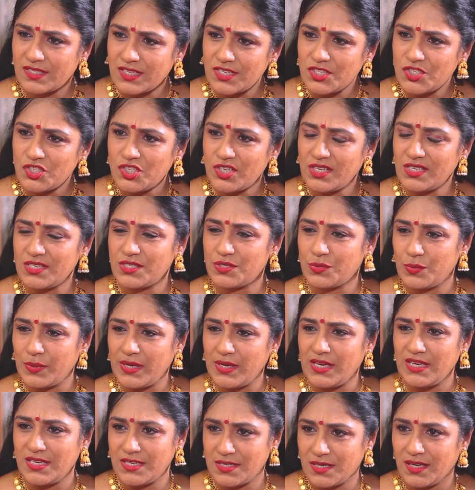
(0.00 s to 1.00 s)
சச் அ
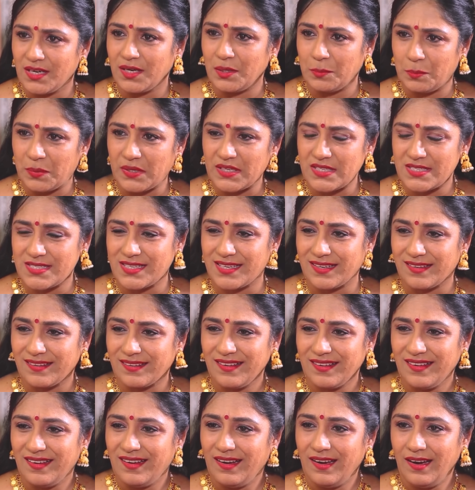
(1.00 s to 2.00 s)
ஸ்வீட் பர்சன்
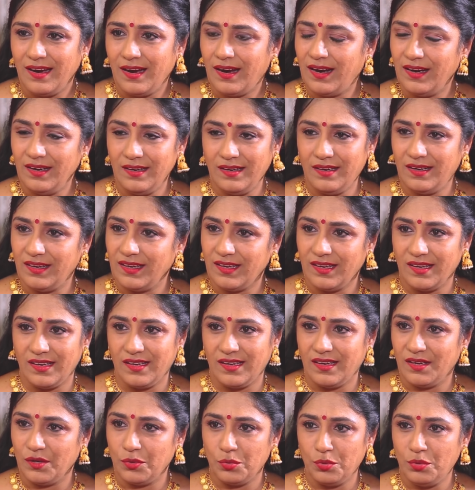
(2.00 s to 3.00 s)
அண்டு
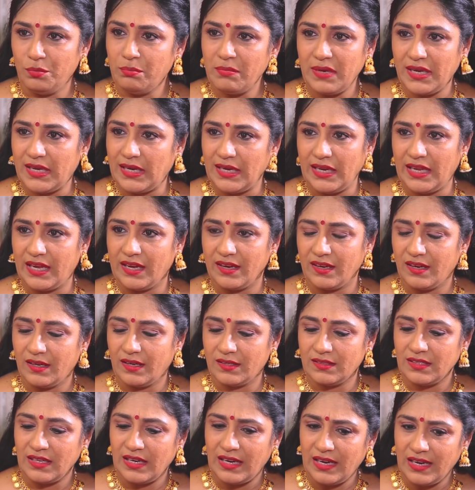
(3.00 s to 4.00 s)
உண்மையிலேயே
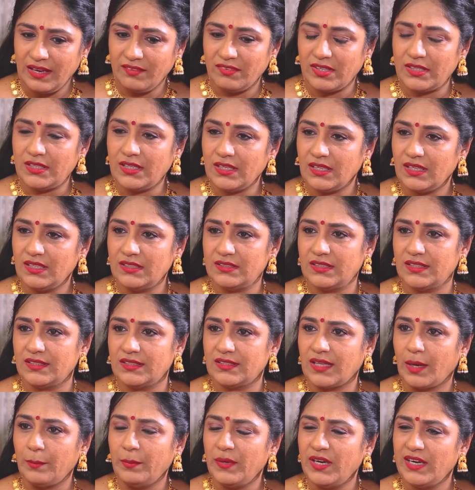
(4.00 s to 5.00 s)
அதுலலாம் வந்து இந்த
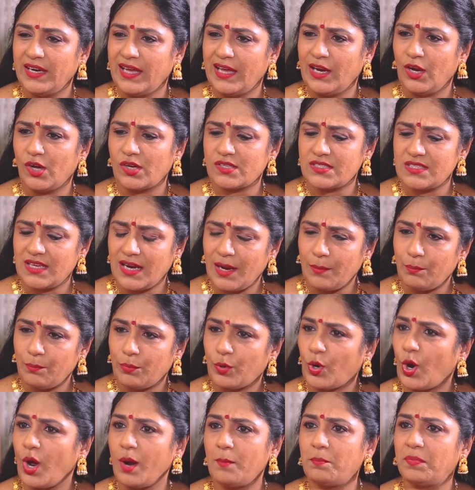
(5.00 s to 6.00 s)
தமிழ் டைலாக்ஸ் எல்லாம்
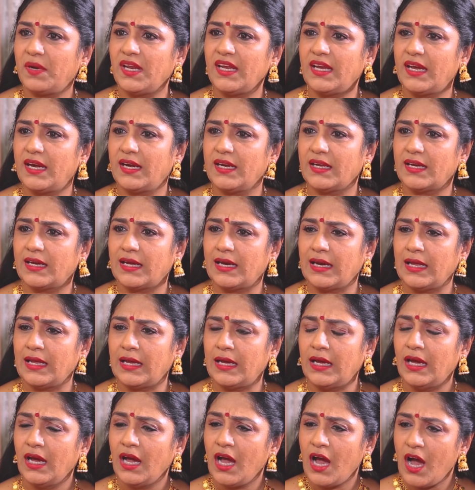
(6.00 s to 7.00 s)
ப்ராம்ப்டிங்
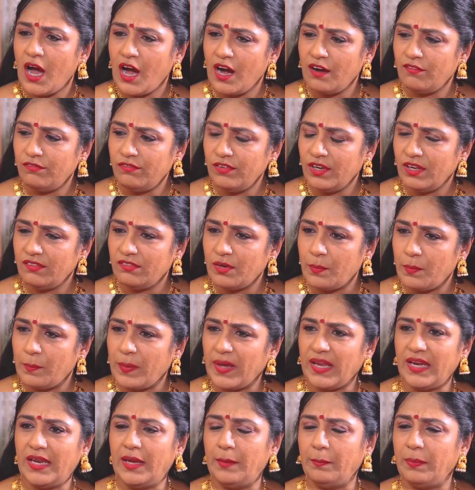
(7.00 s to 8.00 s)
எடுக்கலை அவ்வளவு
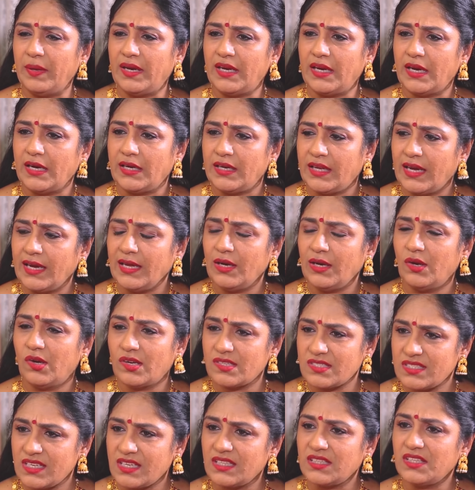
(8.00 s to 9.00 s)
பெரிய பெரிய
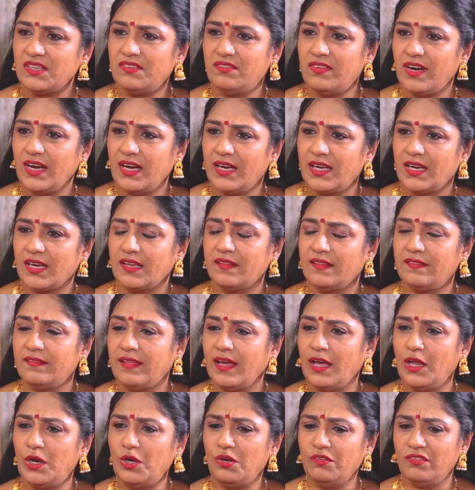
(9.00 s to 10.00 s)
டயலாக்ஸ் எதுவாக
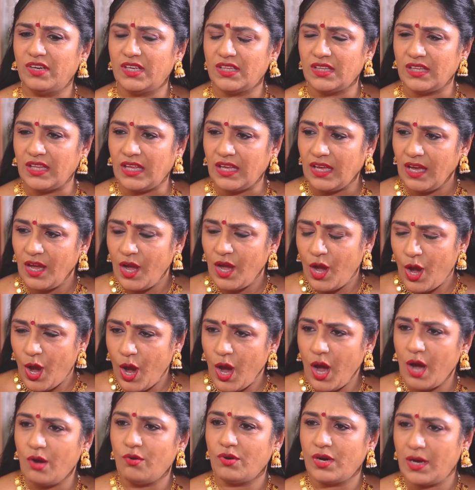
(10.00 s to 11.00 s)
இருந்தாலும் வந்து
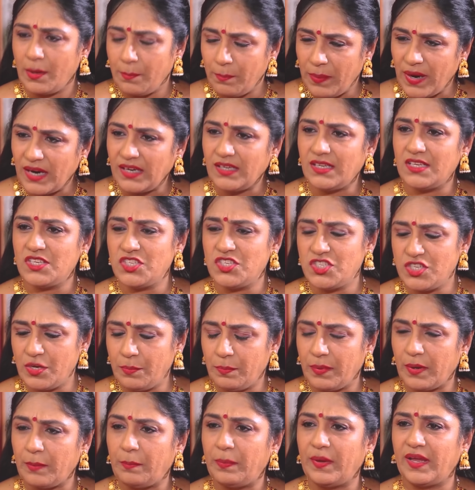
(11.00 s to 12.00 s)
அவங்க படித்து
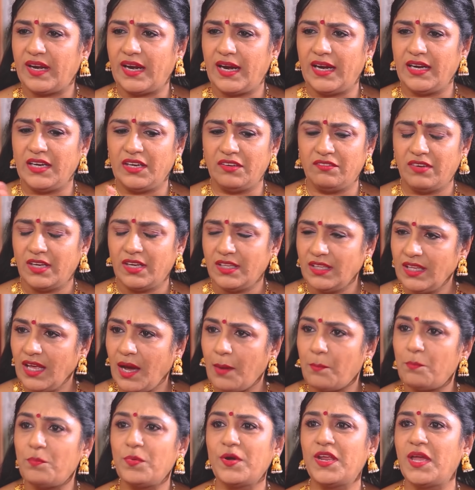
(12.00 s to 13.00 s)
ப்ரிப்பேர் ஆகிட்டு வந்து
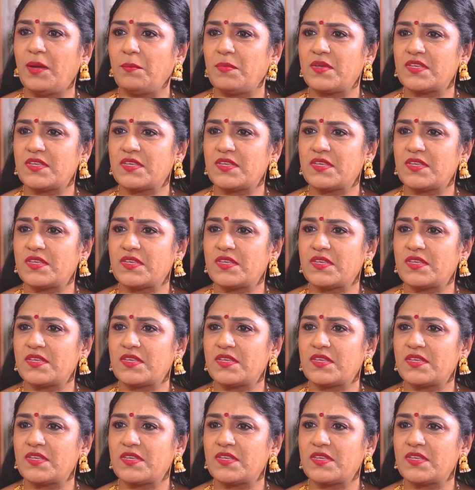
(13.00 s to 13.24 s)
அப்படியே